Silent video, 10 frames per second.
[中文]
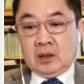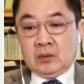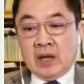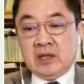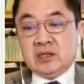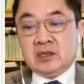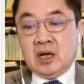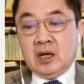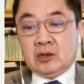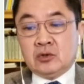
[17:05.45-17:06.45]
原因是
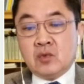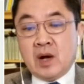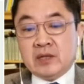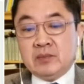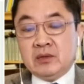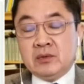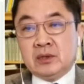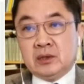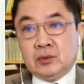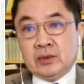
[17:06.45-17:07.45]
呢，中华人民共
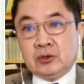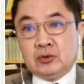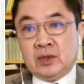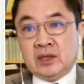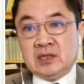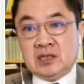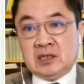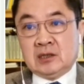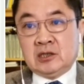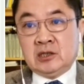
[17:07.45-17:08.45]
和国的崛
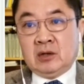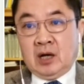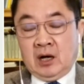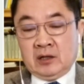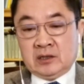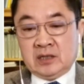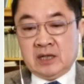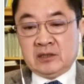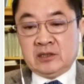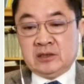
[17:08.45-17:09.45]
起只有二十
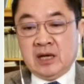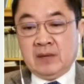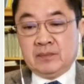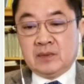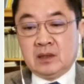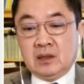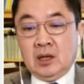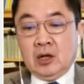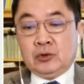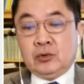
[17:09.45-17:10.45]
年的时间，
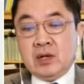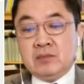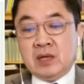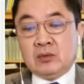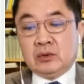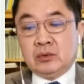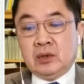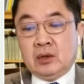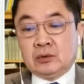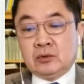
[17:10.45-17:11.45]
虽然美国对
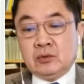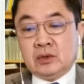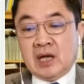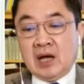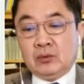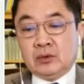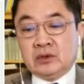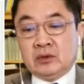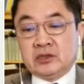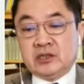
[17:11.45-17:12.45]
于中国大陆
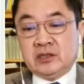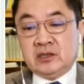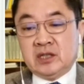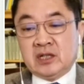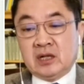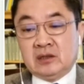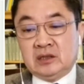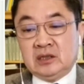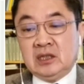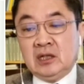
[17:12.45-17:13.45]
有世界上
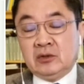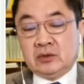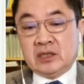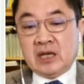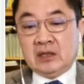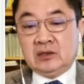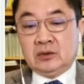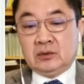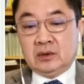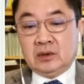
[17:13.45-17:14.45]
第一流的研
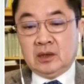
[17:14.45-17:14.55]
究，